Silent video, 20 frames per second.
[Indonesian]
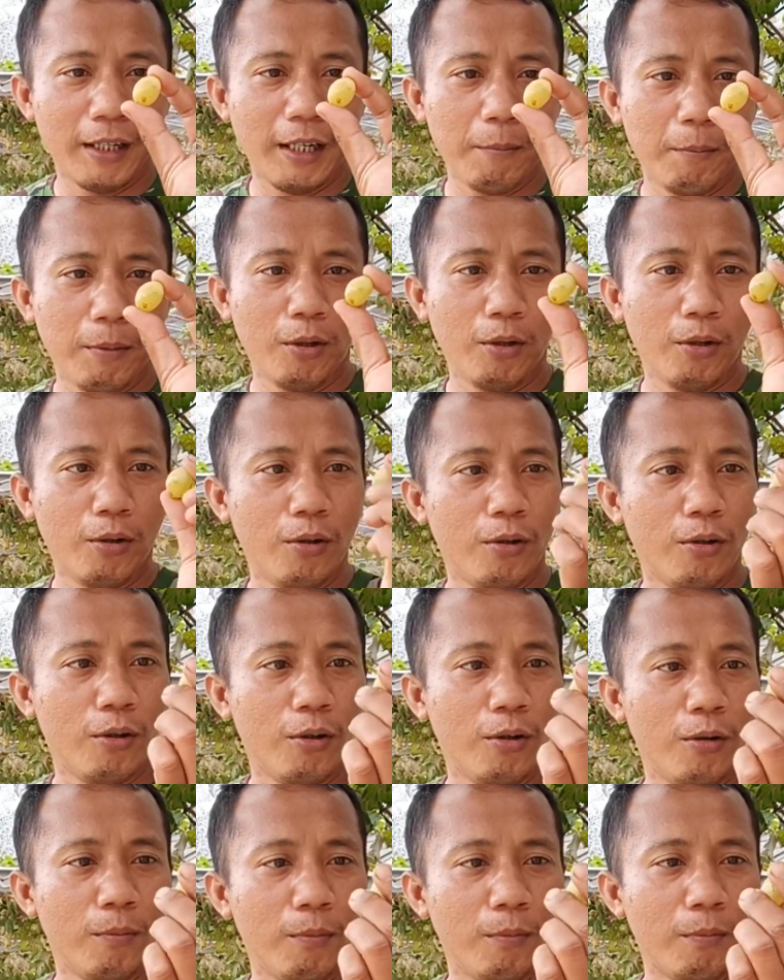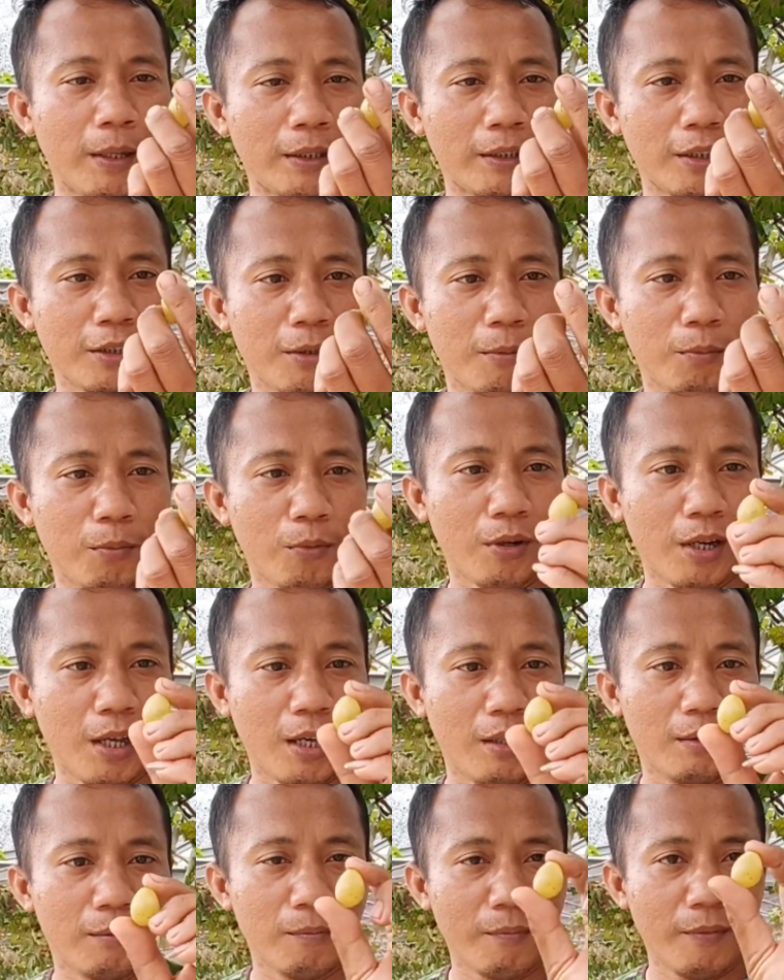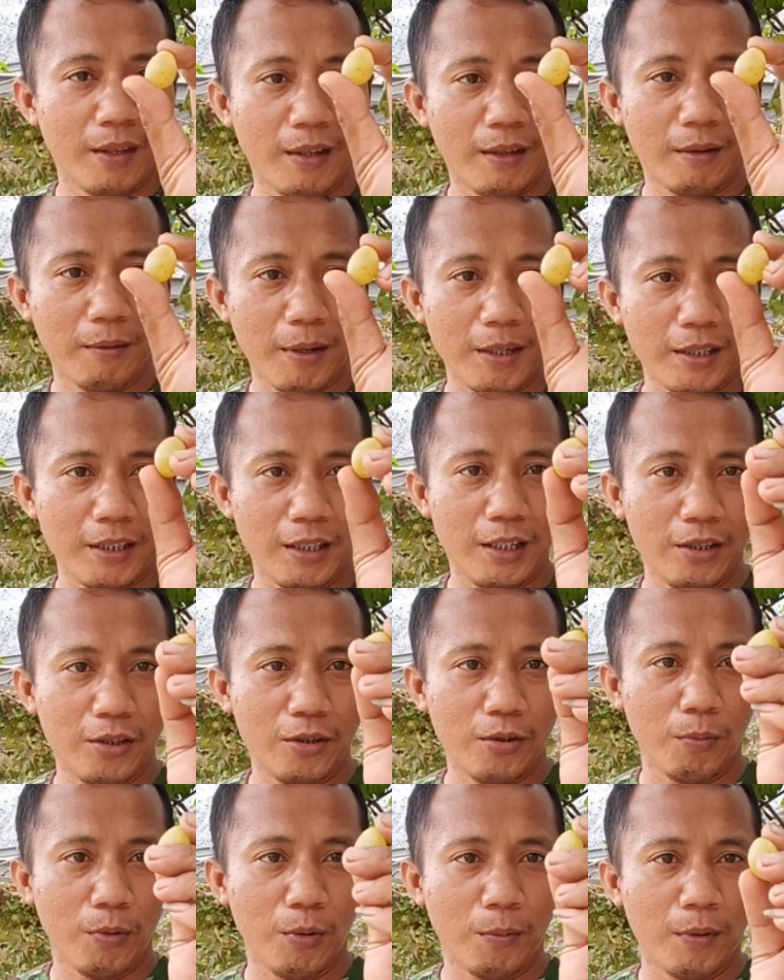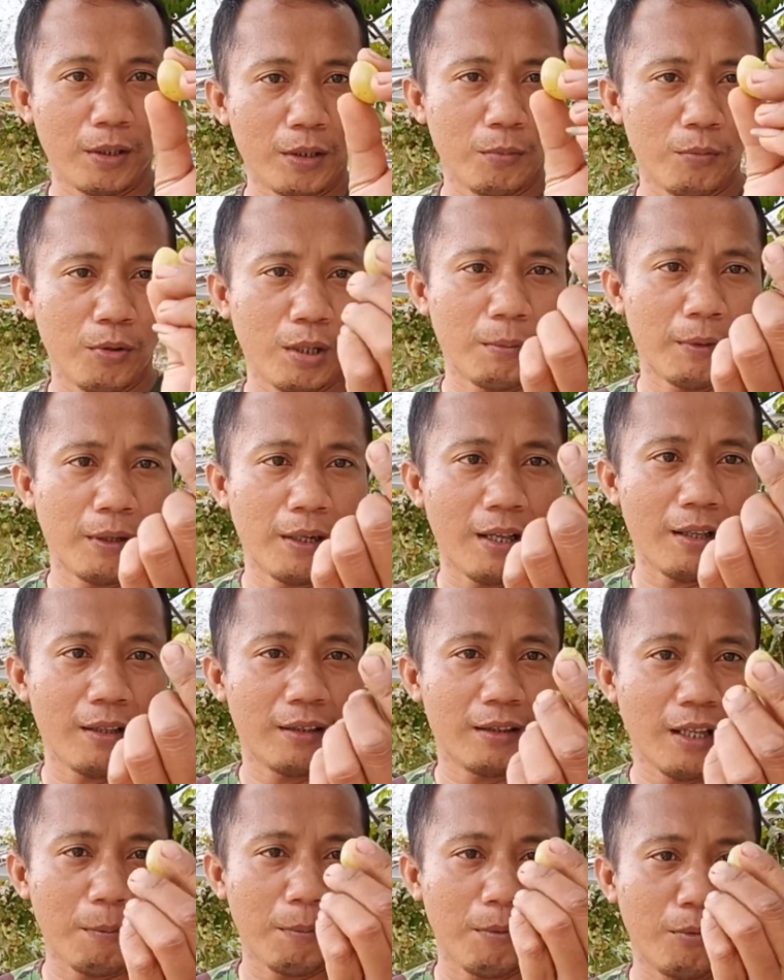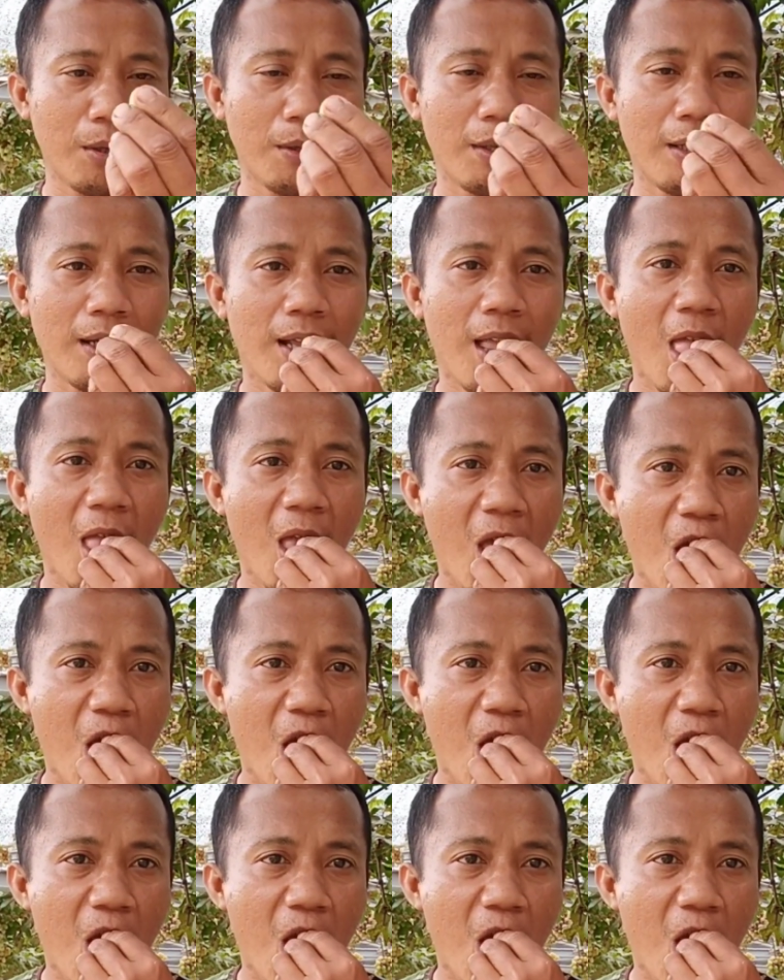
ini belum matang sempurna, masih hijau, belum langsung semburat merah, tapi udah enak.